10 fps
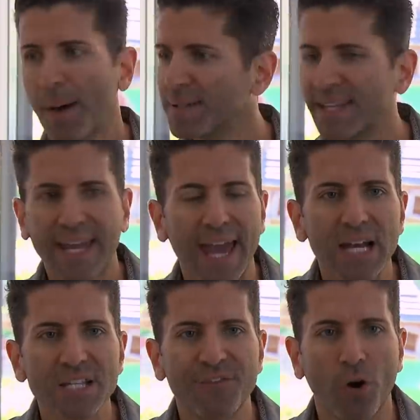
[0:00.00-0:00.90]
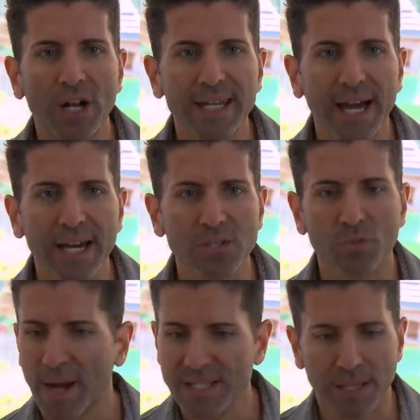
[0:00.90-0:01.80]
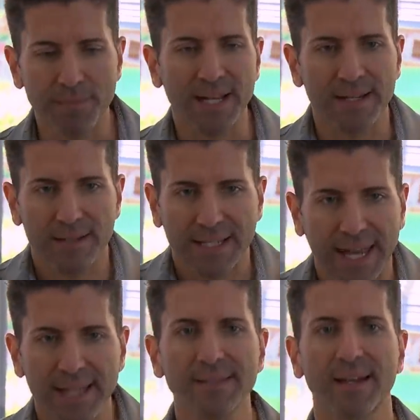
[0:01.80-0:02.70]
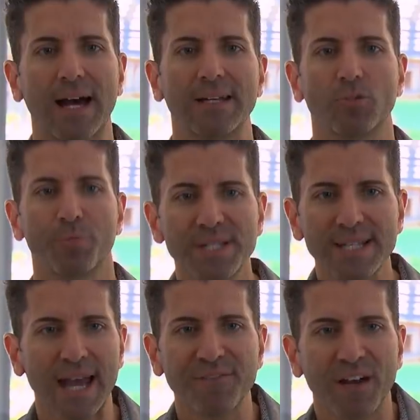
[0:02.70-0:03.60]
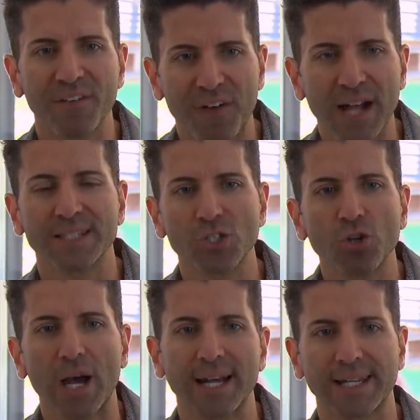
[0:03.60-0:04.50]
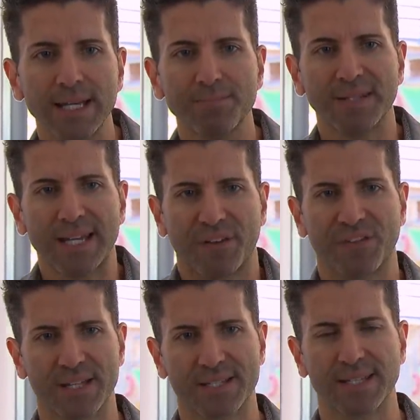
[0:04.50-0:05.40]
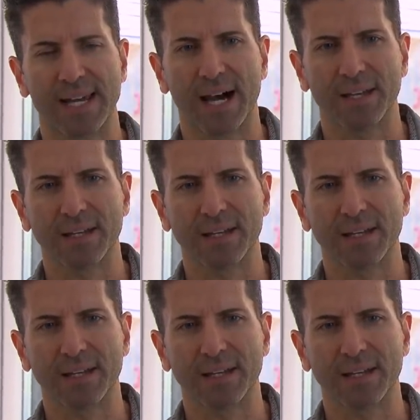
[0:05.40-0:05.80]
Aber der Kerl ist volljährig und macht sich an mein Kind ran. Du bist einfach faktisch noch ein Kind mit deinen 14 Jahren.